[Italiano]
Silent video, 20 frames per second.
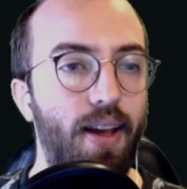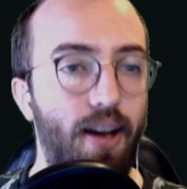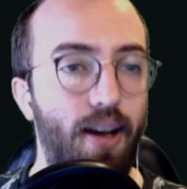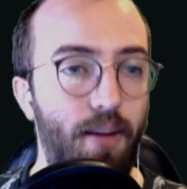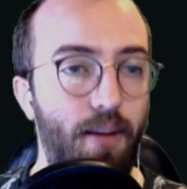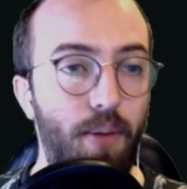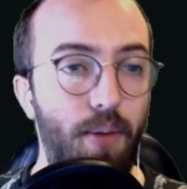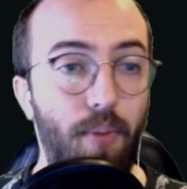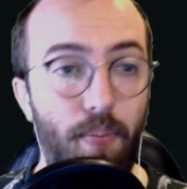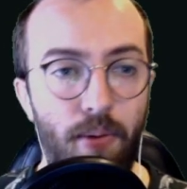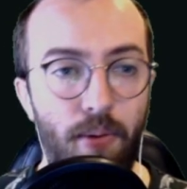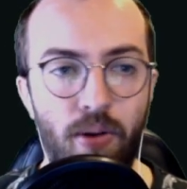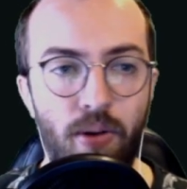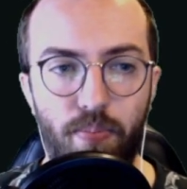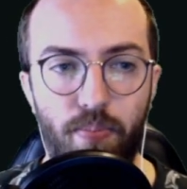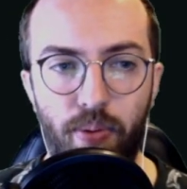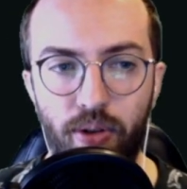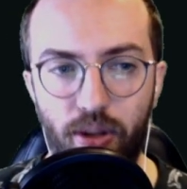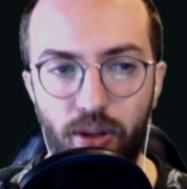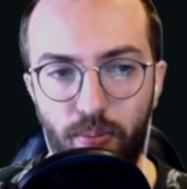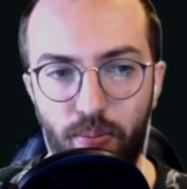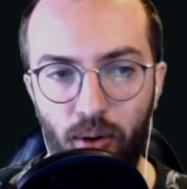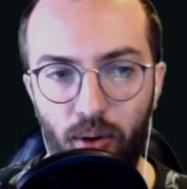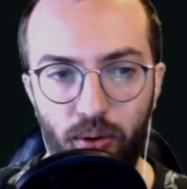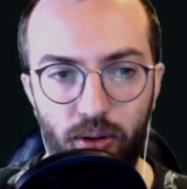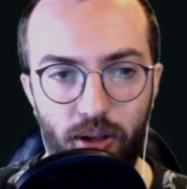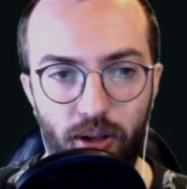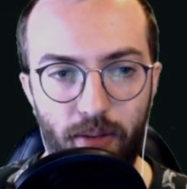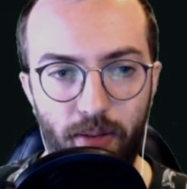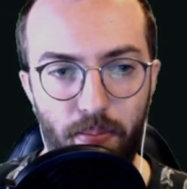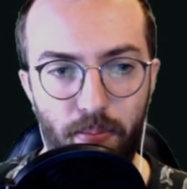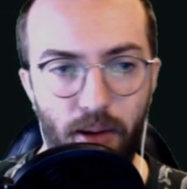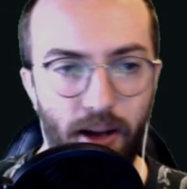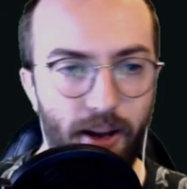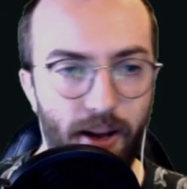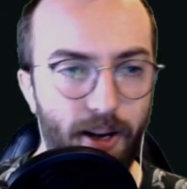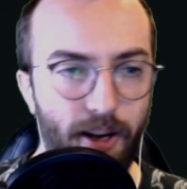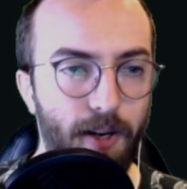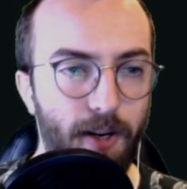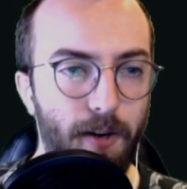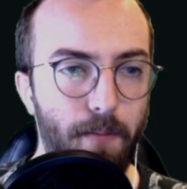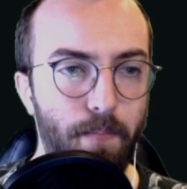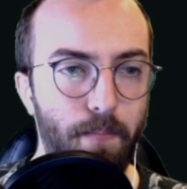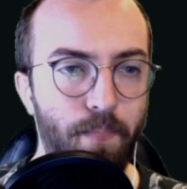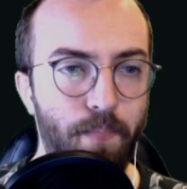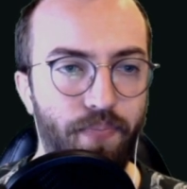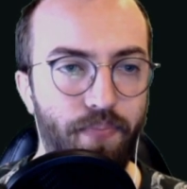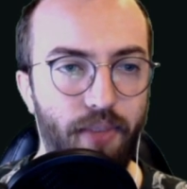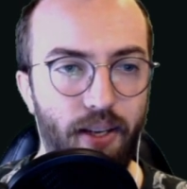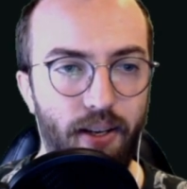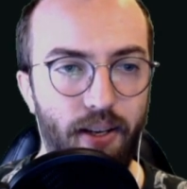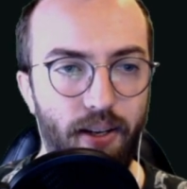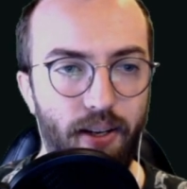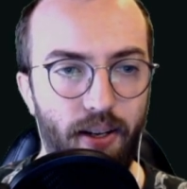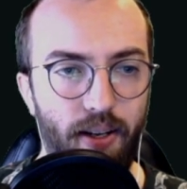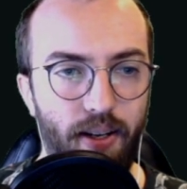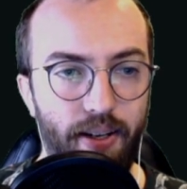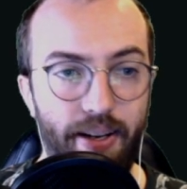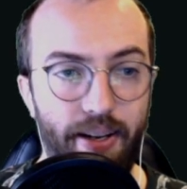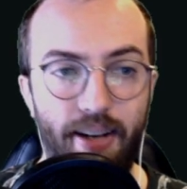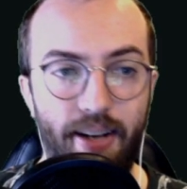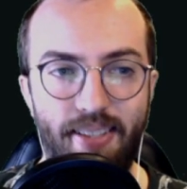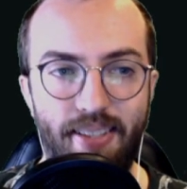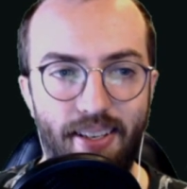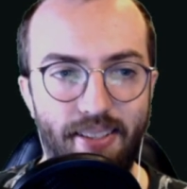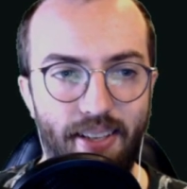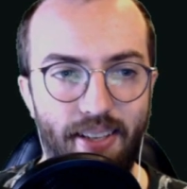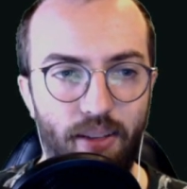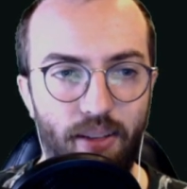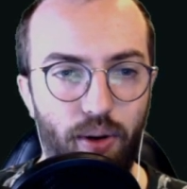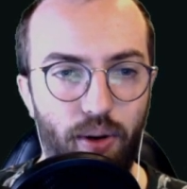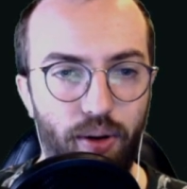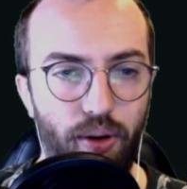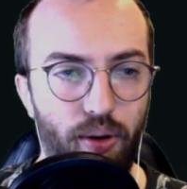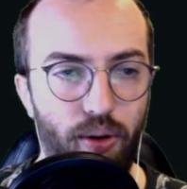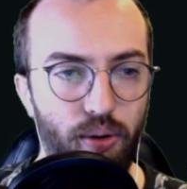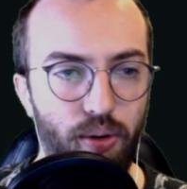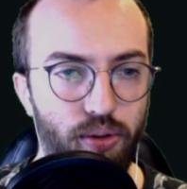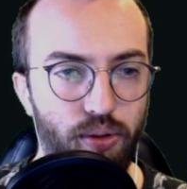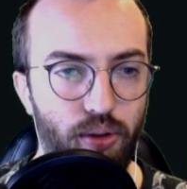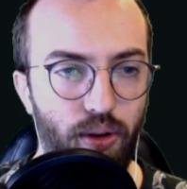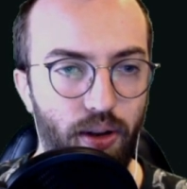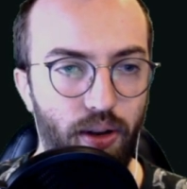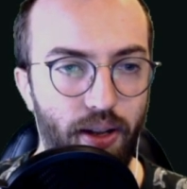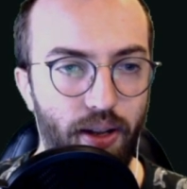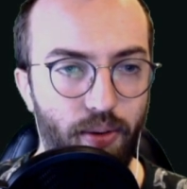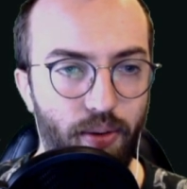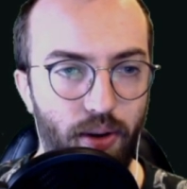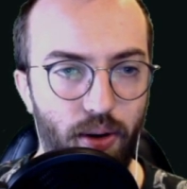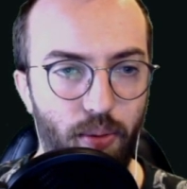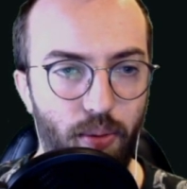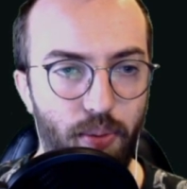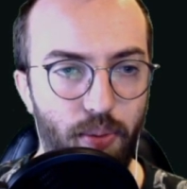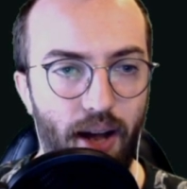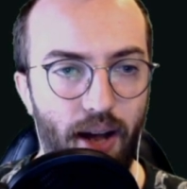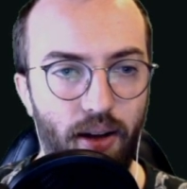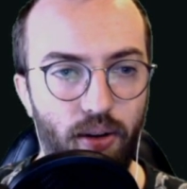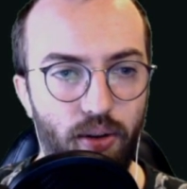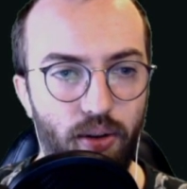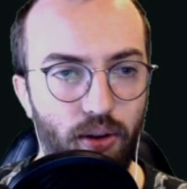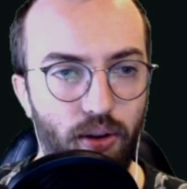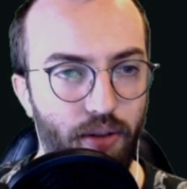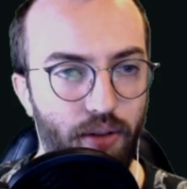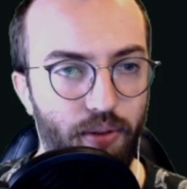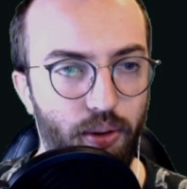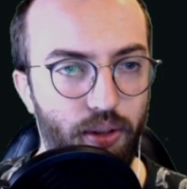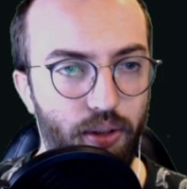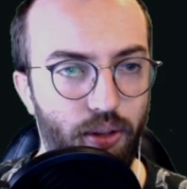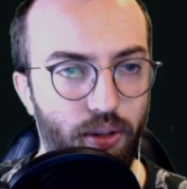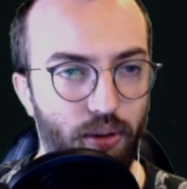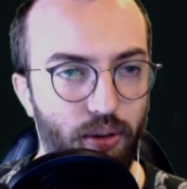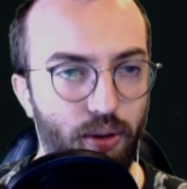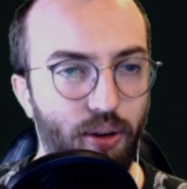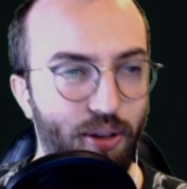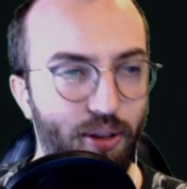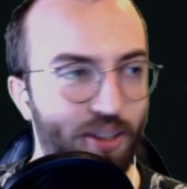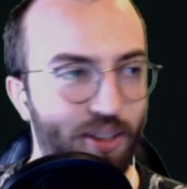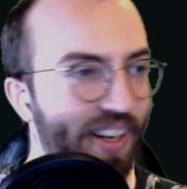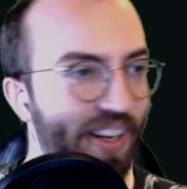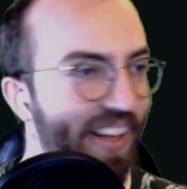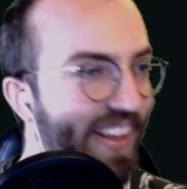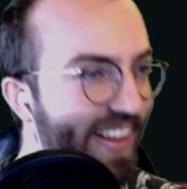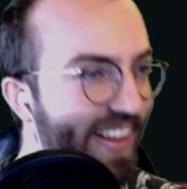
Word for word: Abbiamo poi un po' di modi per, eh, grazie al santuario rosso e quello bianco, che vi ho detto in ordine